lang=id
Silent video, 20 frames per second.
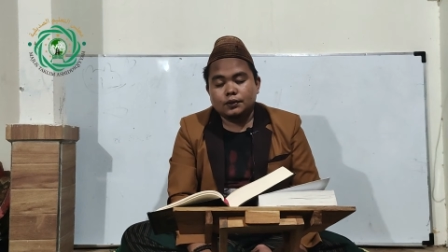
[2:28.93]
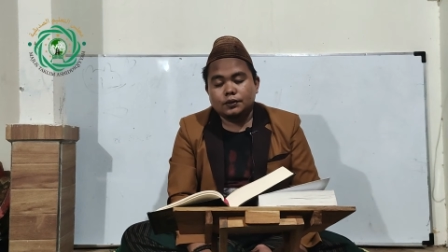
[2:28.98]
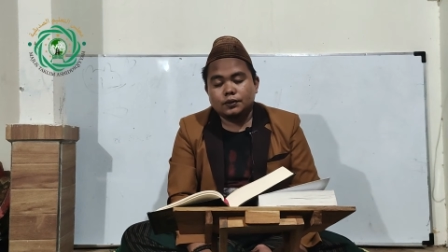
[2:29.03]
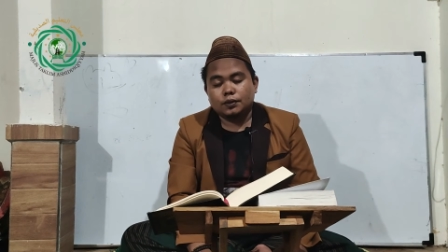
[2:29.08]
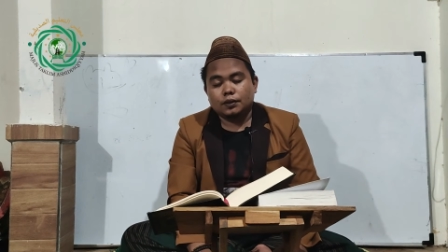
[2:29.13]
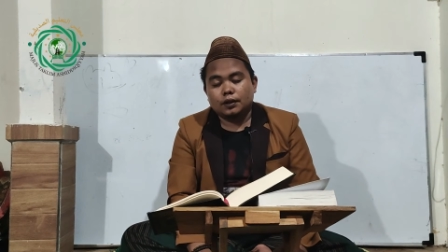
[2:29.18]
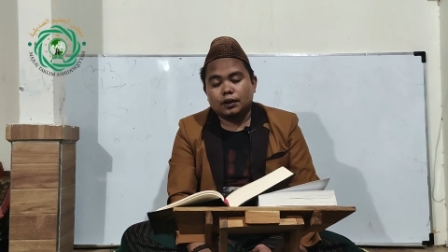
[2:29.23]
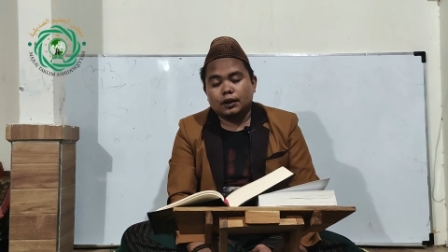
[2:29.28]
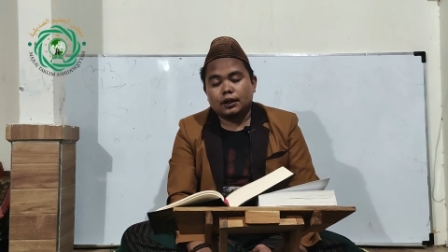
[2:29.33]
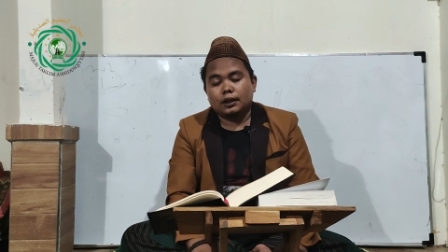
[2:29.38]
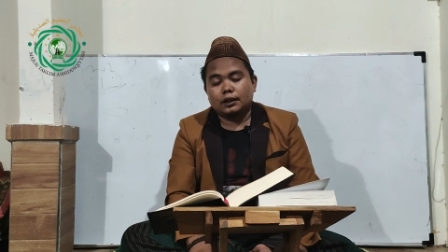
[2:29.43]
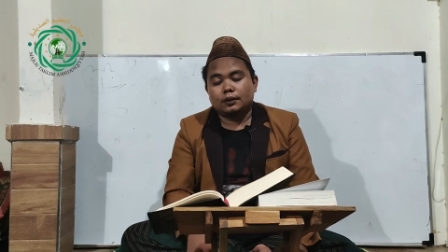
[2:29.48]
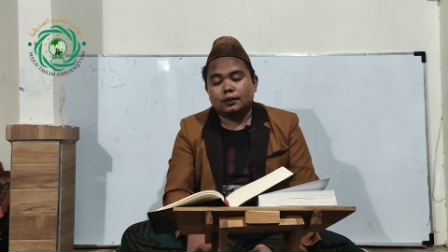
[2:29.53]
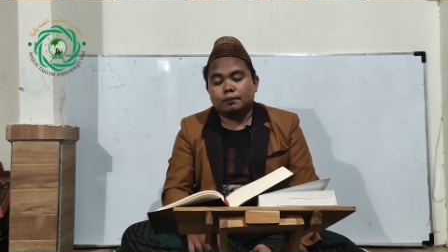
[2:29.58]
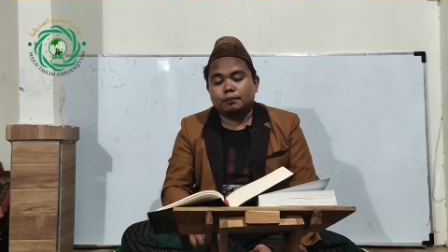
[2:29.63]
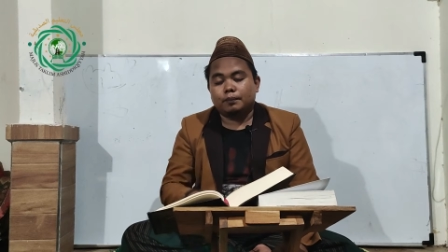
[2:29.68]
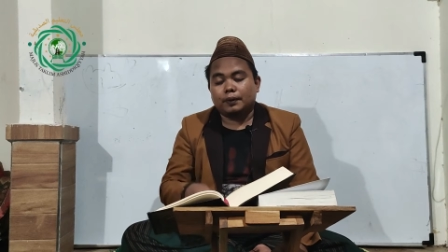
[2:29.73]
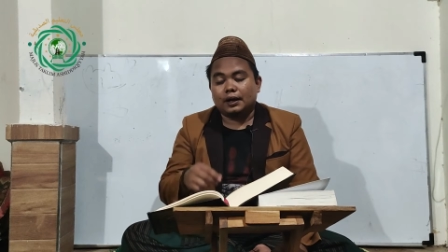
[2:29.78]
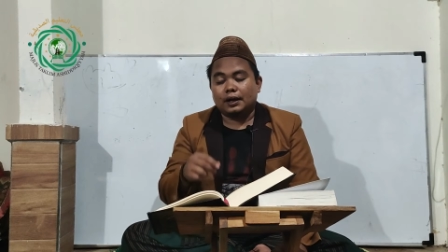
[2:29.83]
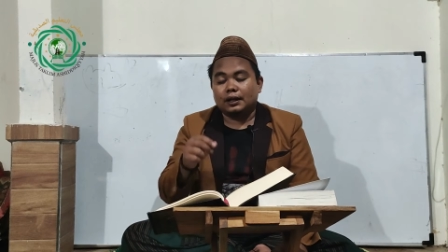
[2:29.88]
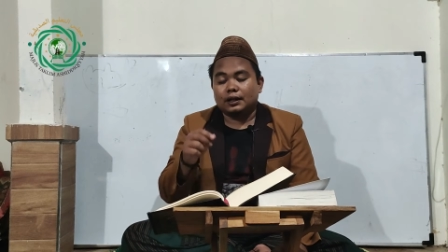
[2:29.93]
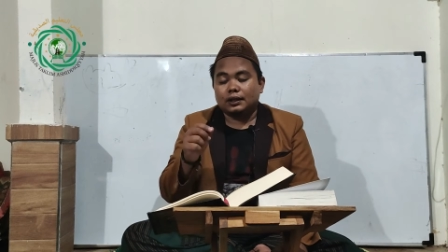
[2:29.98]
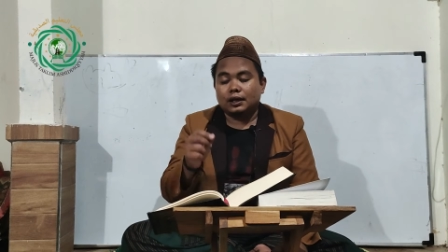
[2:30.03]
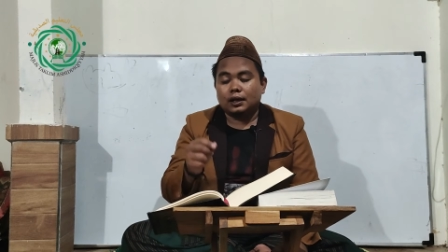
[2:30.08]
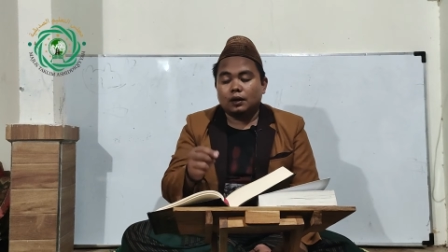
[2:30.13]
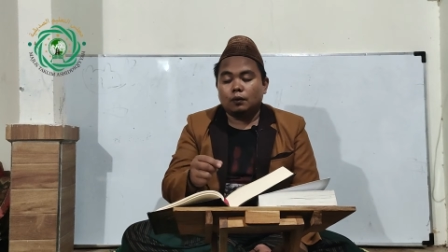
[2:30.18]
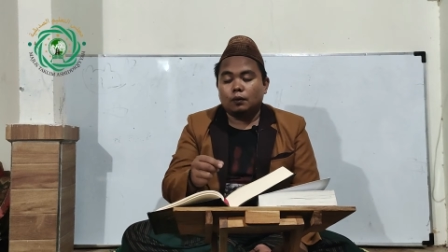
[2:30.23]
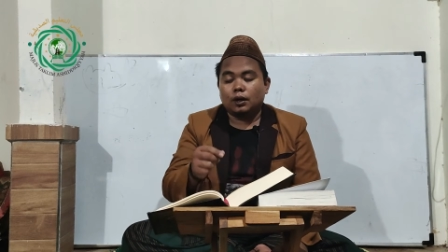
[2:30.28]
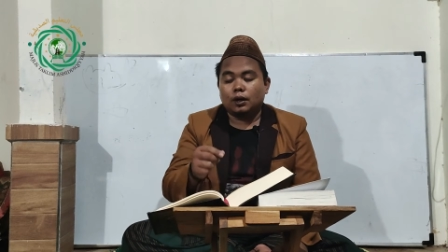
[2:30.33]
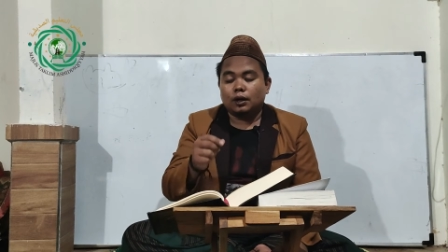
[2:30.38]
sholat
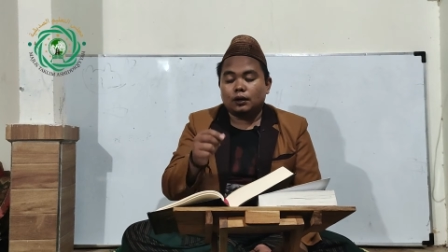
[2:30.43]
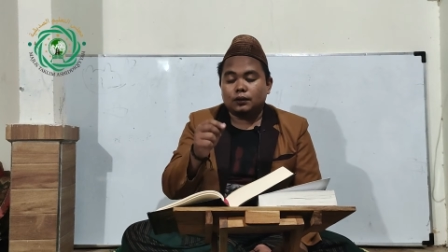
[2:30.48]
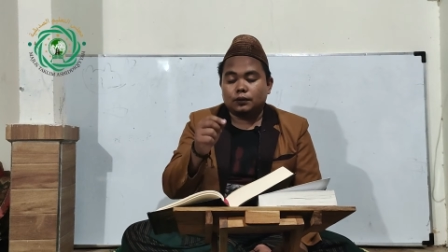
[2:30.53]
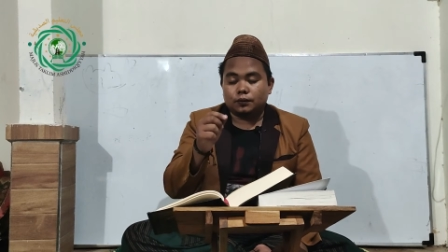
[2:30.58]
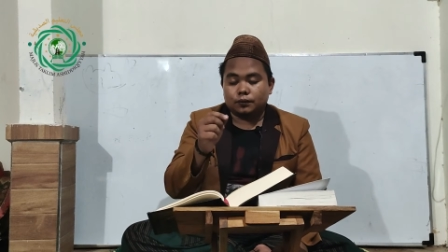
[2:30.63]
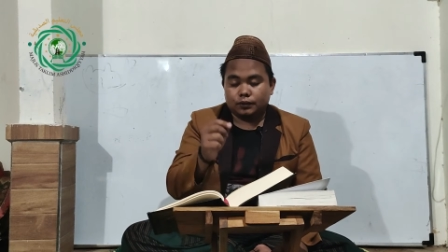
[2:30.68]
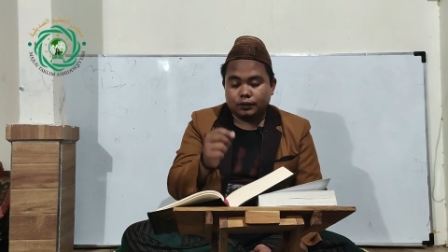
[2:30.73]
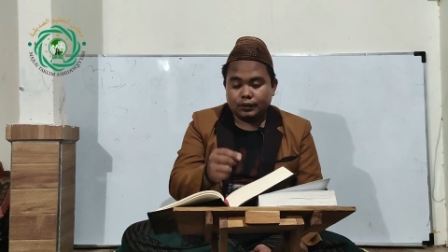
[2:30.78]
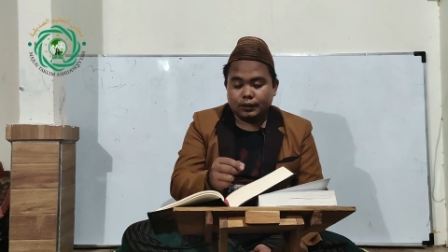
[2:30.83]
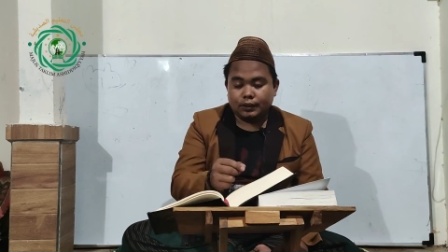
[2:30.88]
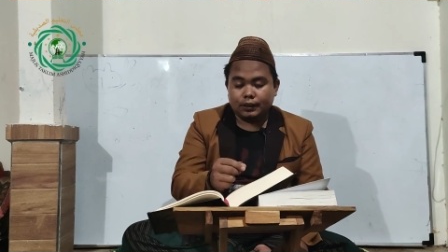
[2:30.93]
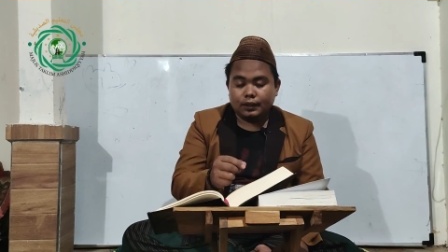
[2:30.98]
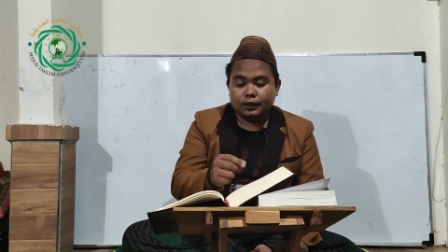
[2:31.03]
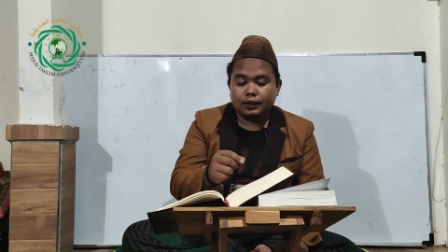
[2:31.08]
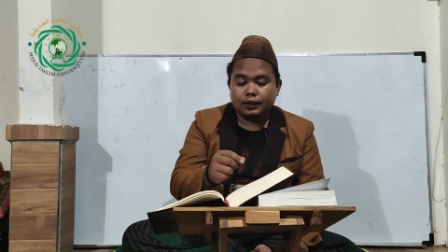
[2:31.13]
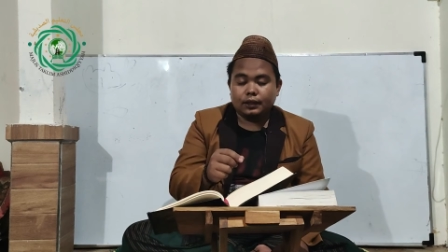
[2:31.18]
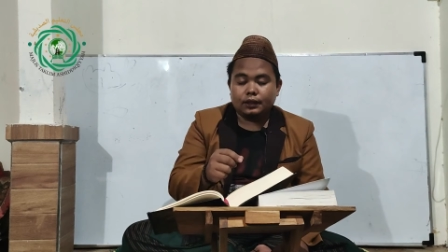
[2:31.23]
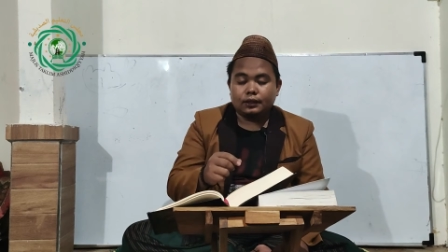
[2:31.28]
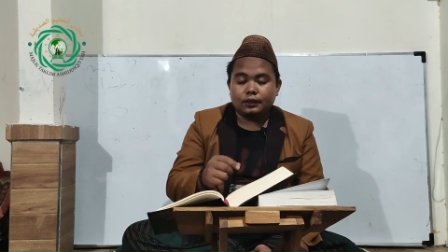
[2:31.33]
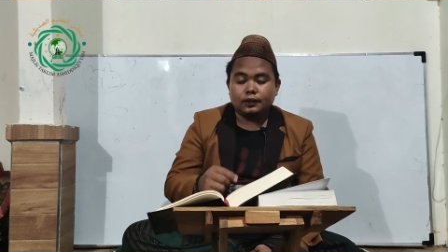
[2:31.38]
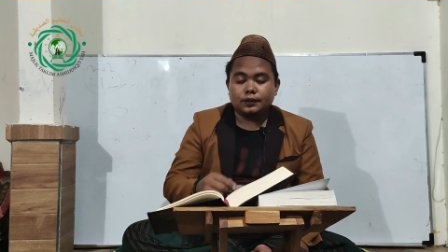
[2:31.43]
pada waktunya